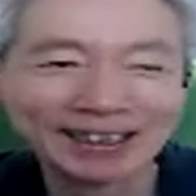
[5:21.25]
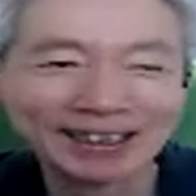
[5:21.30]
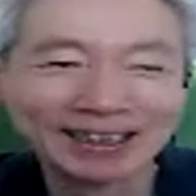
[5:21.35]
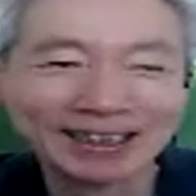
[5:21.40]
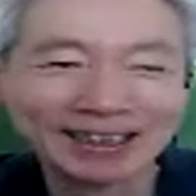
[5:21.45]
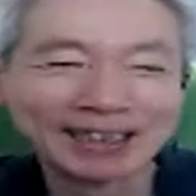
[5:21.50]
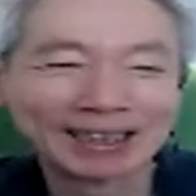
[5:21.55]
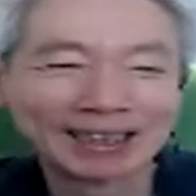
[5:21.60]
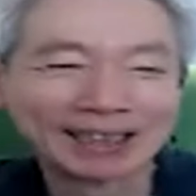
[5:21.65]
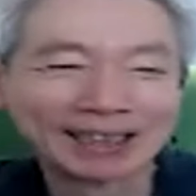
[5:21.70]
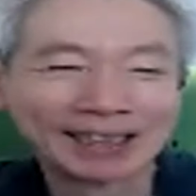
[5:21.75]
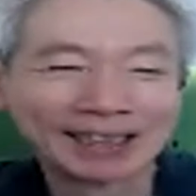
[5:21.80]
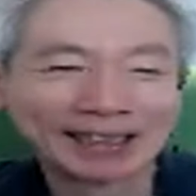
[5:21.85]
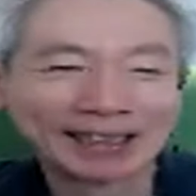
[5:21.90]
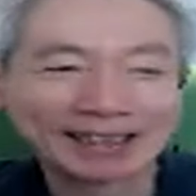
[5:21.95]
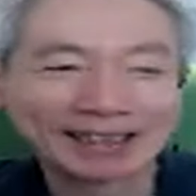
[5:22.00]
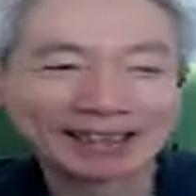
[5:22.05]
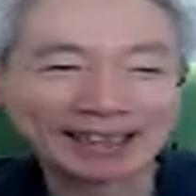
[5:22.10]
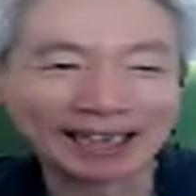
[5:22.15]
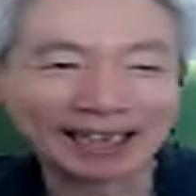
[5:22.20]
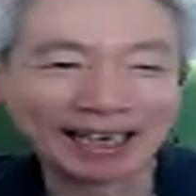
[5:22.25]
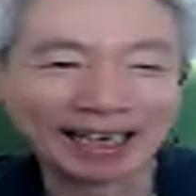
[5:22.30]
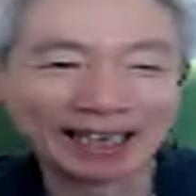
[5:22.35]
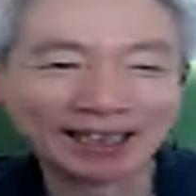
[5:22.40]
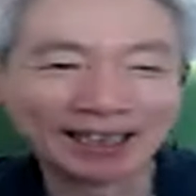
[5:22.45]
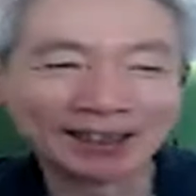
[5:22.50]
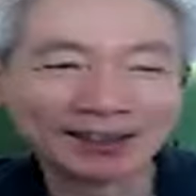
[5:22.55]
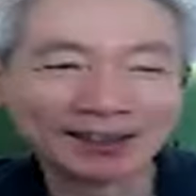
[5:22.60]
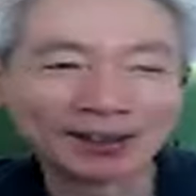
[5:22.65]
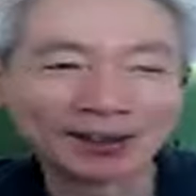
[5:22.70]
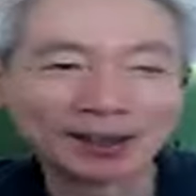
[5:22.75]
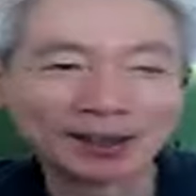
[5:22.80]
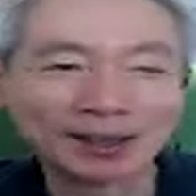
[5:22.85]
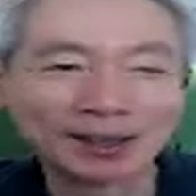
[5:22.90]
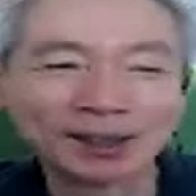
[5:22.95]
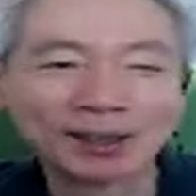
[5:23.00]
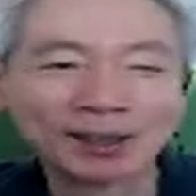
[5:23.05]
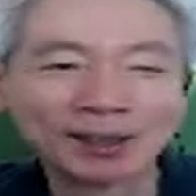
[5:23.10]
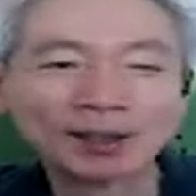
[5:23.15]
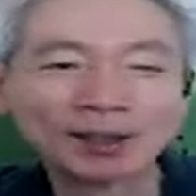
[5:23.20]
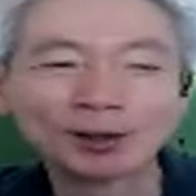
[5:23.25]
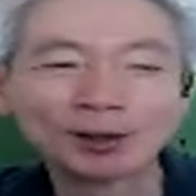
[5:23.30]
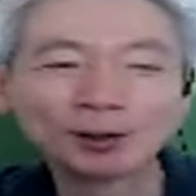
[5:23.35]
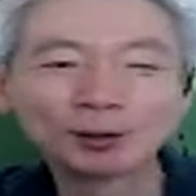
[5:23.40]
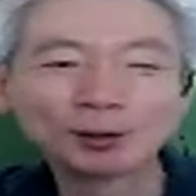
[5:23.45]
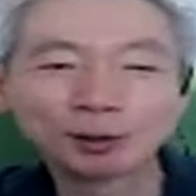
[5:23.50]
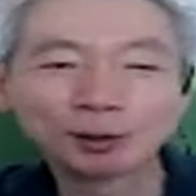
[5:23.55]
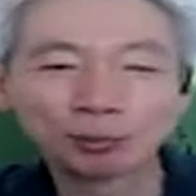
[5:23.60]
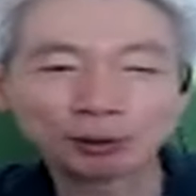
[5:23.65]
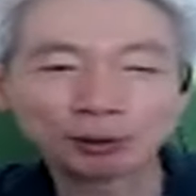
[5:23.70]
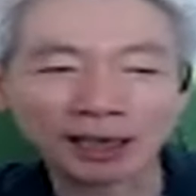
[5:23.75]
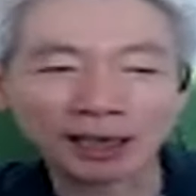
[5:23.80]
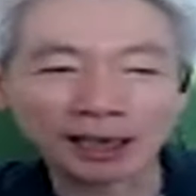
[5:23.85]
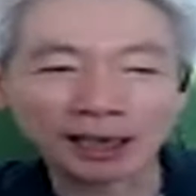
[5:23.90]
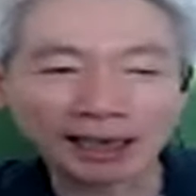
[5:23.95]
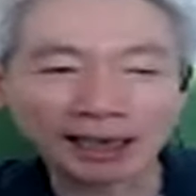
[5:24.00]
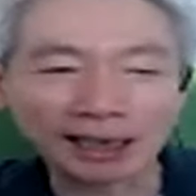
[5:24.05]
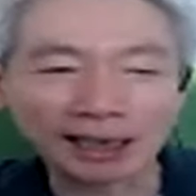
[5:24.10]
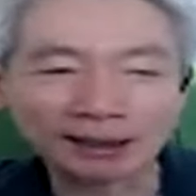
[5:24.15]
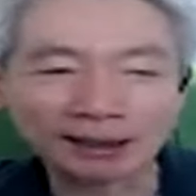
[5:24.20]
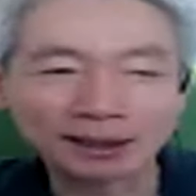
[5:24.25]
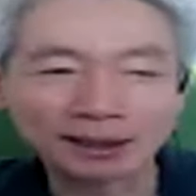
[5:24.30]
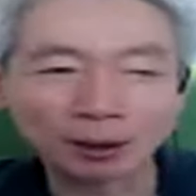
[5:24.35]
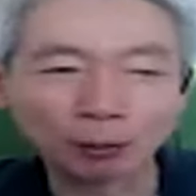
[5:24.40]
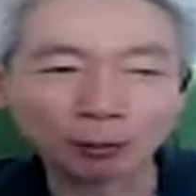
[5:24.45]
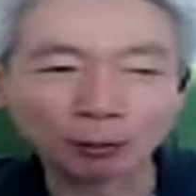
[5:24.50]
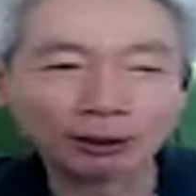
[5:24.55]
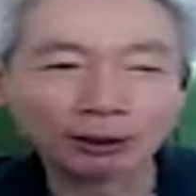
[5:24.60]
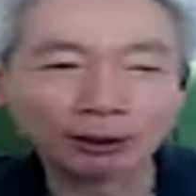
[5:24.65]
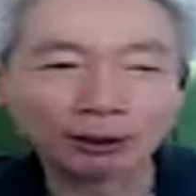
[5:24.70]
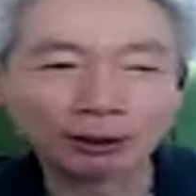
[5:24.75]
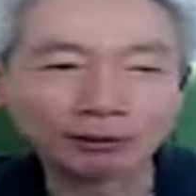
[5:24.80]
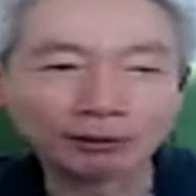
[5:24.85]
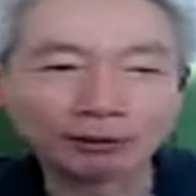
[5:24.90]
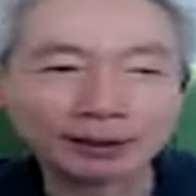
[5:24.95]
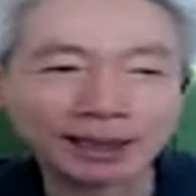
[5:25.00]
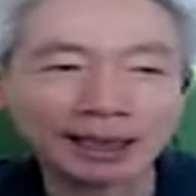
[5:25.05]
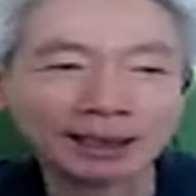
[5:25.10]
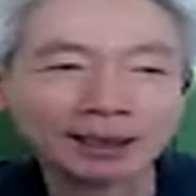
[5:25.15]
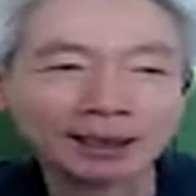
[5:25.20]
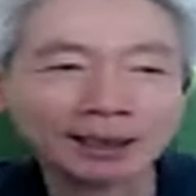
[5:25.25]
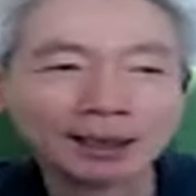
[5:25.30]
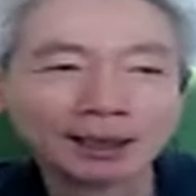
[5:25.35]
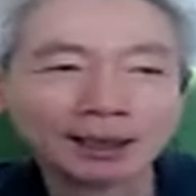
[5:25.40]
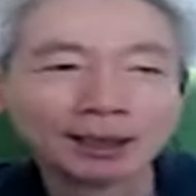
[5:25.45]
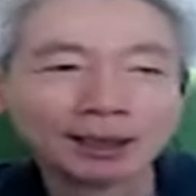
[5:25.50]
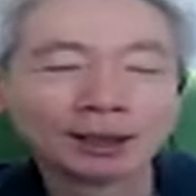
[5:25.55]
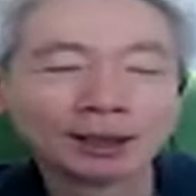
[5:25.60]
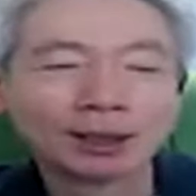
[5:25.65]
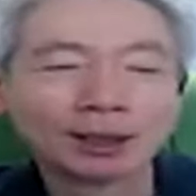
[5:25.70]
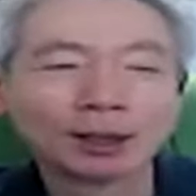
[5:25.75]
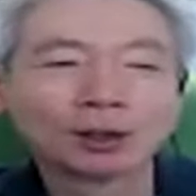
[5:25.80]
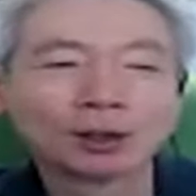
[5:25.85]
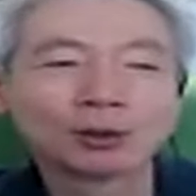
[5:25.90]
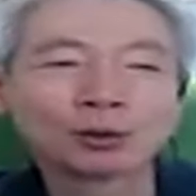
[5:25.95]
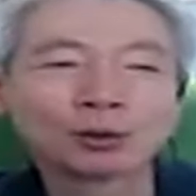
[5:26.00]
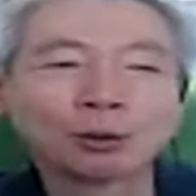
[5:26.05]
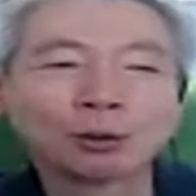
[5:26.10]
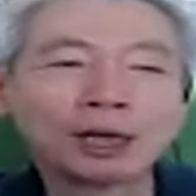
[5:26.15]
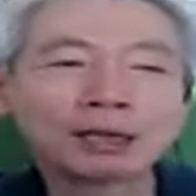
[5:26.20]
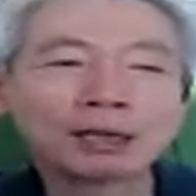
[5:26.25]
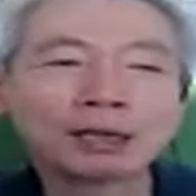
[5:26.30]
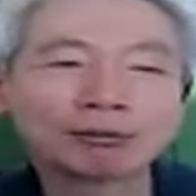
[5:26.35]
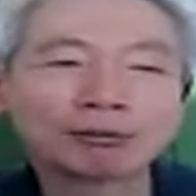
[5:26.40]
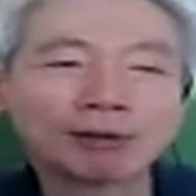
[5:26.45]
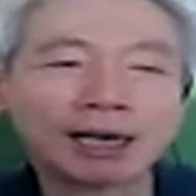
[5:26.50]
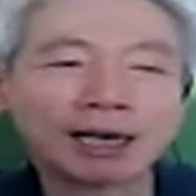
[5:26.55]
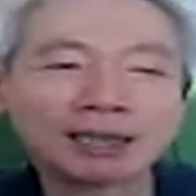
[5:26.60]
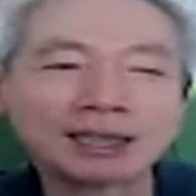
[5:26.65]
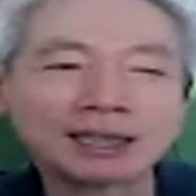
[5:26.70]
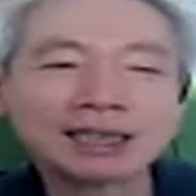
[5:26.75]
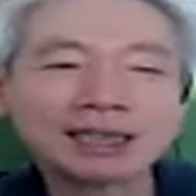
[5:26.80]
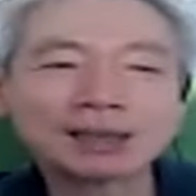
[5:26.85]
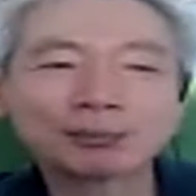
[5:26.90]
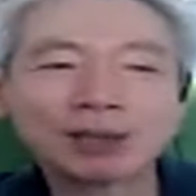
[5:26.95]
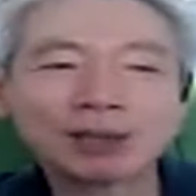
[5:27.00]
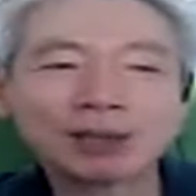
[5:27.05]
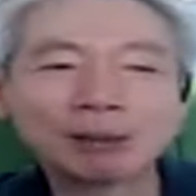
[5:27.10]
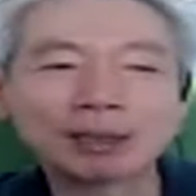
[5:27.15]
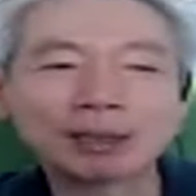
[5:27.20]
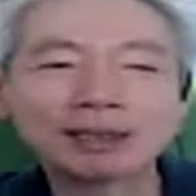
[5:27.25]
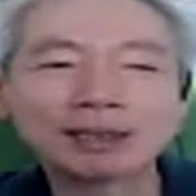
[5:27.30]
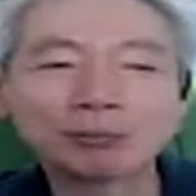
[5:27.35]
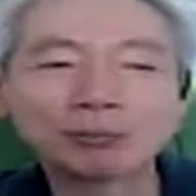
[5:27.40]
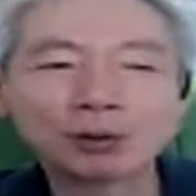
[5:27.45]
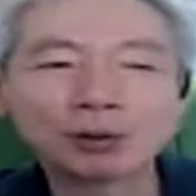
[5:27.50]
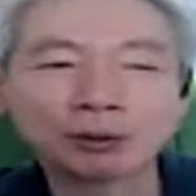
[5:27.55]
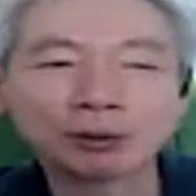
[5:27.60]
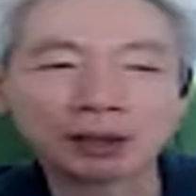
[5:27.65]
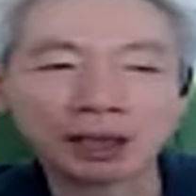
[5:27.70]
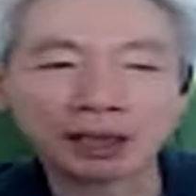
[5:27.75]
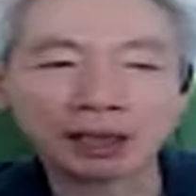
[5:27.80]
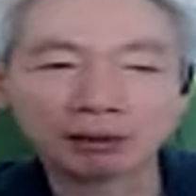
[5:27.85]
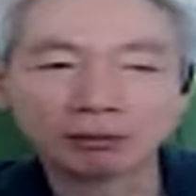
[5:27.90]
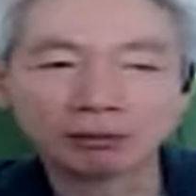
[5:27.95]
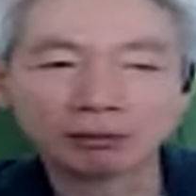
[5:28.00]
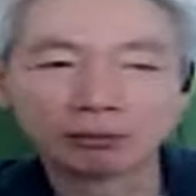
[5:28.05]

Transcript: 자, 유튜브에 이렇게 올렸는데 조회수가 24만 3천 개.